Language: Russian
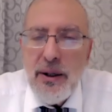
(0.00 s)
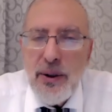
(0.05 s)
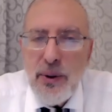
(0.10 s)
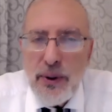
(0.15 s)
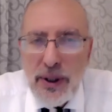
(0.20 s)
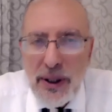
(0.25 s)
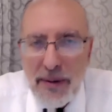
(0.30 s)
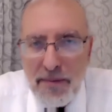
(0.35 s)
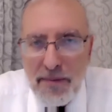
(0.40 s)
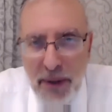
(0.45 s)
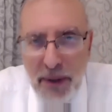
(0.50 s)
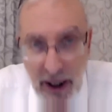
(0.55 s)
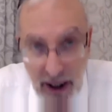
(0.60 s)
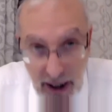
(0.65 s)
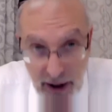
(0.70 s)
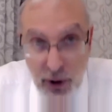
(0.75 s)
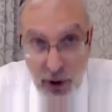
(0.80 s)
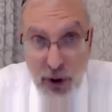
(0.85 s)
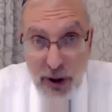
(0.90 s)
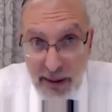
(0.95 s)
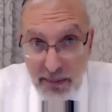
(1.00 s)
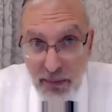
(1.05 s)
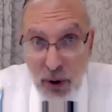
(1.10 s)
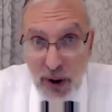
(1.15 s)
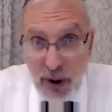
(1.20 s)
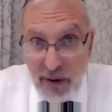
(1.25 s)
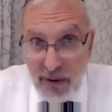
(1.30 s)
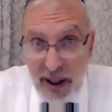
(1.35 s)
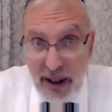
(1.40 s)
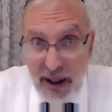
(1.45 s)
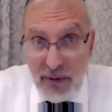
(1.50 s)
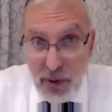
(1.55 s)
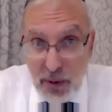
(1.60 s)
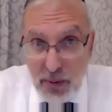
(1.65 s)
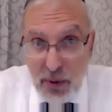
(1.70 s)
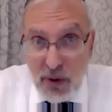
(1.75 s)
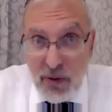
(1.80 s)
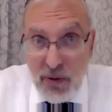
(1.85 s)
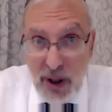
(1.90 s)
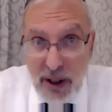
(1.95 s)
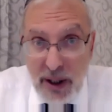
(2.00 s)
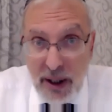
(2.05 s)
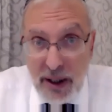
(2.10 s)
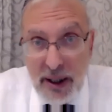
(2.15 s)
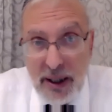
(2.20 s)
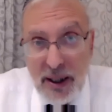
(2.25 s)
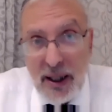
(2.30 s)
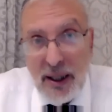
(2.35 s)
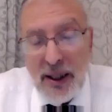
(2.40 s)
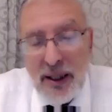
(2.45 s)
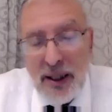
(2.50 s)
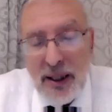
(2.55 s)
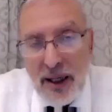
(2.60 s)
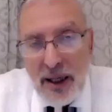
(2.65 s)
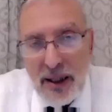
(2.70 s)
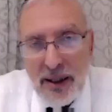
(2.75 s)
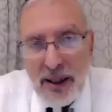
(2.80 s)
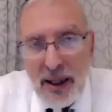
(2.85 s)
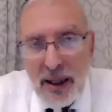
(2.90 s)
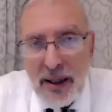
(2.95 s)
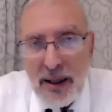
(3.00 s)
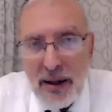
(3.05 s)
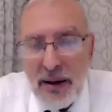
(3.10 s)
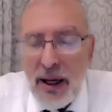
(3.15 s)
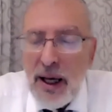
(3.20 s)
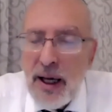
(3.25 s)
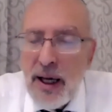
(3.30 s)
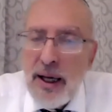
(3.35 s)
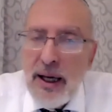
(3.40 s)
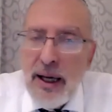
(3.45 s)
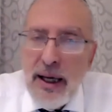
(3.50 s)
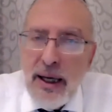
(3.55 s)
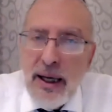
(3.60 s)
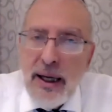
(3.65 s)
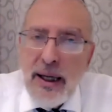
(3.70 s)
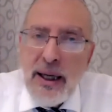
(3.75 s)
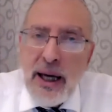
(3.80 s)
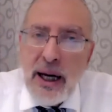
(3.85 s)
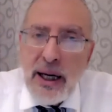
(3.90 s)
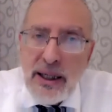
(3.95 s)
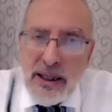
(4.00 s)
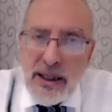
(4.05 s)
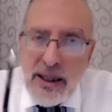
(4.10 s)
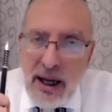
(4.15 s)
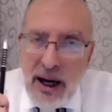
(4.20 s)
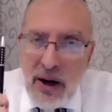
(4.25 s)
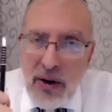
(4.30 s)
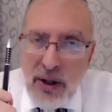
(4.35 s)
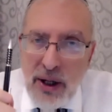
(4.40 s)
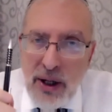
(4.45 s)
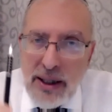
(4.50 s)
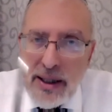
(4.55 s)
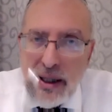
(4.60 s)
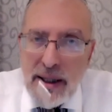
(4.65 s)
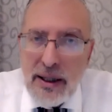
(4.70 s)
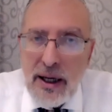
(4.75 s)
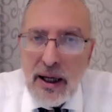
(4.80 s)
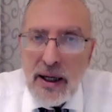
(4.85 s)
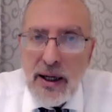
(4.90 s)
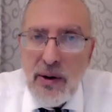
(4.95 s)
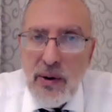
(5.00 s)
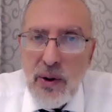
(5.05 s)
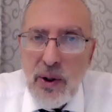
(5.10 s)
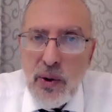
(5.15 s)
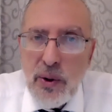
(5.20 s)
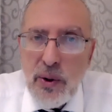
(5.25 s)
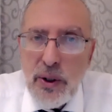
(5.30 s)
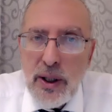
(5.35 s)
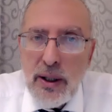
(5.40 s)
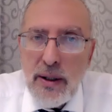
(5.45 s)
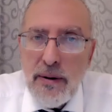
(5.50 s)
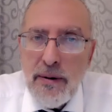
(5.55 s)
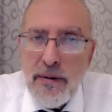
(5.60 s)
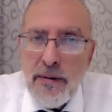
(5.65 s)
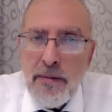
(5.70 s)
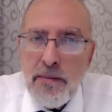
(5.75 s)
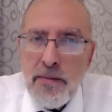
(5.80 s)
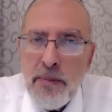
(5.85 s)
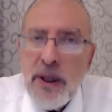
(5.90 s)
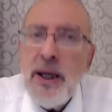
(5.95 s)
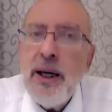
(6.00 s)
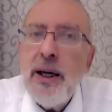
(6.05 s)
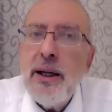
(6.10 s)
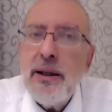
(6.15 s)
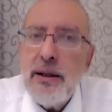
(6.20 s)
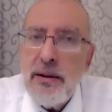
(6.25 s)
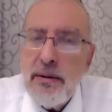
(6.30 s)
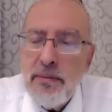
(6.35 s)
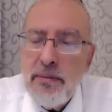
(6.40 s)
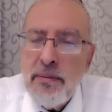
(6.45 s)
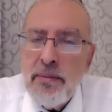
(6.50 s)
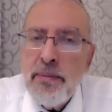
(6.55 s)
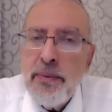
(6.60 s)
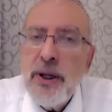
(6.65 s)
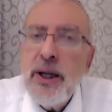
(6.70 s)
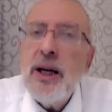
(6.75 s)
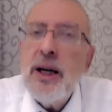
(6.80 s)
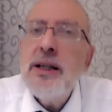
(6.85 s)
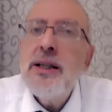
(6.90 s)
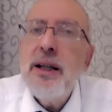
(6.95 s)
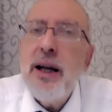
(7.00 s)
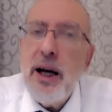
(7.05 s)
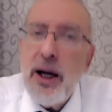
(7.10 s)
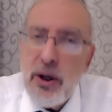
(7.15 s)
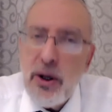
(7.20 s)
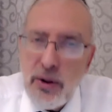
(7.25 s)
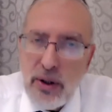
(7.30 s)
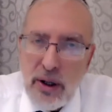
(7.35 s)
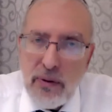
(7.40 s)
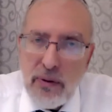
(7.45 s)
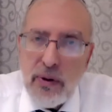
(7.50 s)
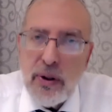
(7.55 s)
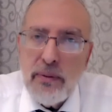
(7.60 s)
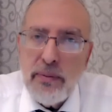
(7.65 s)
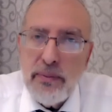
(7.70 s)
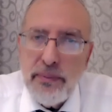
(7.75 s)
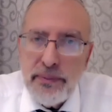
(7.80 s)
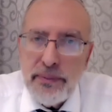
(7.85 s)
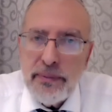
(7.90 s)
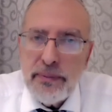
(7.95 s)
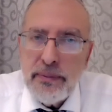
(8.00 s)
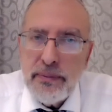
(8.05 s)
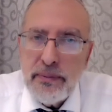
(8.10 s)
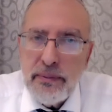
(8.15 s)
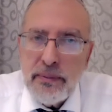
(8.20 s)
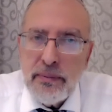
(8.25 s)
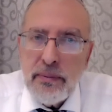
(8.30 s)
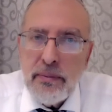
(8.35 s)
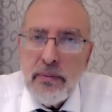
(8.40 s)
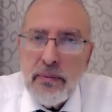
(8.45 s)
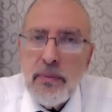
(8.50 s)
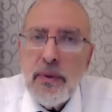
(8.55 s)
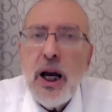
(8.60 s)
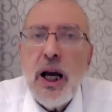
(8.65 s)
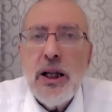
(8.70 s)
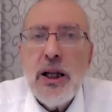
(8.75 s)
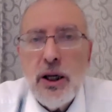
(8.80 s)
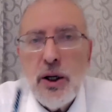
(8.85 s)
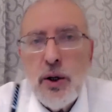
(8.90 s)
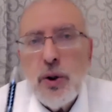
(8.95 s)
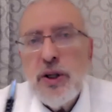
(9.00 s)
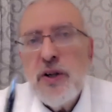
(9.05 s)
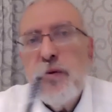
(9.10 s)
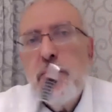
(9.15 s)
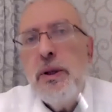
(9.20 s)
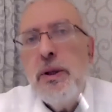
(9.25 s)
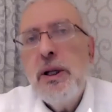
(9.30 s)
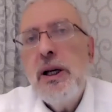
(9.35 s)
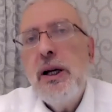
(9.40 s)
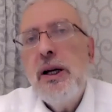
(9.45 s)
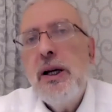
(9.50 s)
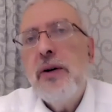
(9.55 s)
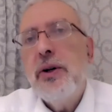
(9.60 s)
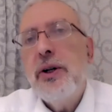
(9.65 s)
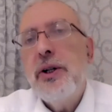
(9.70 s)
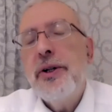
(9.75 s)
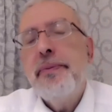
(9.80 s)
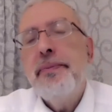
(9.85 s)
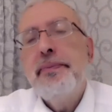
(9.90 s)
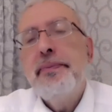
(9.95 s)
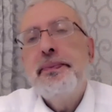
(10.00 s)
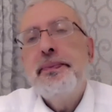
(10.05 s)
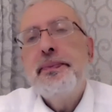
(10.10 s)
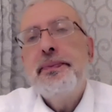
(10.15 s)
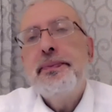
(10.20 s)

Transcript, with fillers: люди. Это он со мной говорил вот буквально несколько недель назад. Я не знаю, есть ли такие люди. Нет, я знаю одного. Это Йосиф Менделевич.